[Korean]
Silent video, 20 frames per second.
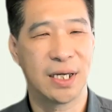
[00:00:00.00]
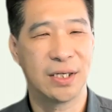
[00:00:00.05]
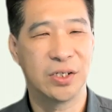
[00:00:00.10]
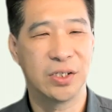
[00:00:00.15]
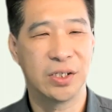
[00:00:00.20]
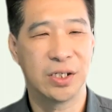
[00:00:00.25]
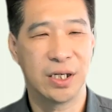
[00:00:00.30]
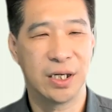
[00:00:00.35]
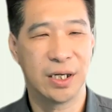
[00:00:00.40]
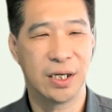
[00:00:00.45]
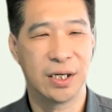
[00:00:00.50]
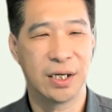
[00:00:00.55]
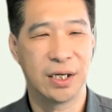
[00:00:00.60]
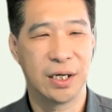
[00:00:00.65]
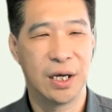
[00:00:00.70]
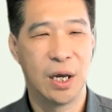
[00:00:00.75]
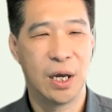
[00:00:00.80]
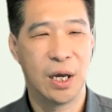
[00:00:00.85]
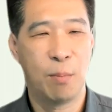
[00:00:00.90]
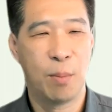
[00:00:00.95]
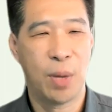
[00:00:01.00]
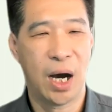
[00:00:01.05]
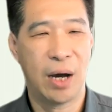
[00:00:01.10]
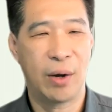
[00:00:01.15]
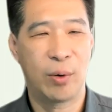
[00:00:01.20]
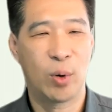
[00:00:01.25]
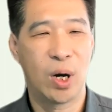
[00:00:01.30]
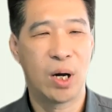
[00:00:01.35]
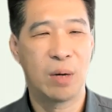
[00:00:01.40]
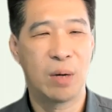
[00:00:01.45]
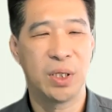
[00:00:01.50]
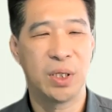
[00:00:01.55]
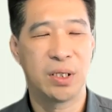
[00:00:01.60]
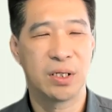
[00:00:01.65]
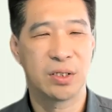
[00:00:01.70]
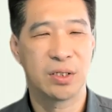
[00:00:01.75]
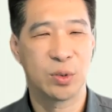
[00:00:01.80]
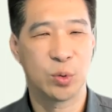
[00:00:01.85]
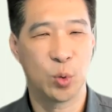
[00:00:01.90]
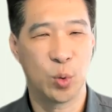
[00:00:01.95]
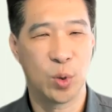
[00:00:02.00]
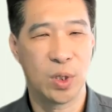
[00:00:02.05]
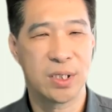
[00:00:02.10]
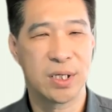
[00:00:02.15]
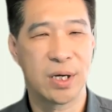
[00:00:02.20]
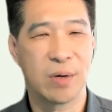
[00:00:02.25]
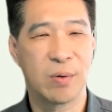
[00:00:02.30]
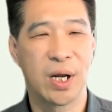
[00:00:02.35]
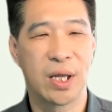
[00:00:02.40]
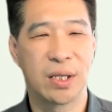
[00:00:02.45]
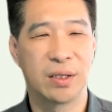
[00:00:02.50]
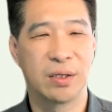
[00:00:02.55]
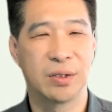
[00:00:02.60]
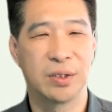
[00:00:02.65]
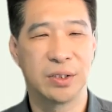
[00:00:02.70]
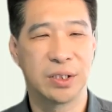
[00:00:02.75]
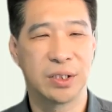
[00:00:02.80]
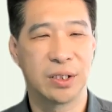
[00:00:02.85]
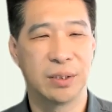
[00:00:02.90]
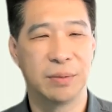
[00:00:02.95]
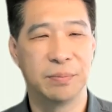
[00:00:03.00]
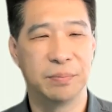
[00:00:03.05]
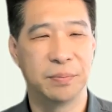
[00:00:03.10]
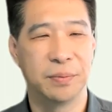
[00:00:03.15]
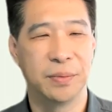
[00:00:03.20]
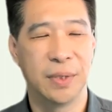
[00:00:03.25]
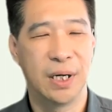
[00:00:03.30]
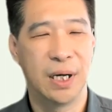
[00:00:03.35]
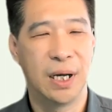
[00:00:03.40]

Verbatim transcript: 자녀들이 바로왕 밑에서 노예 생활했던 것처럼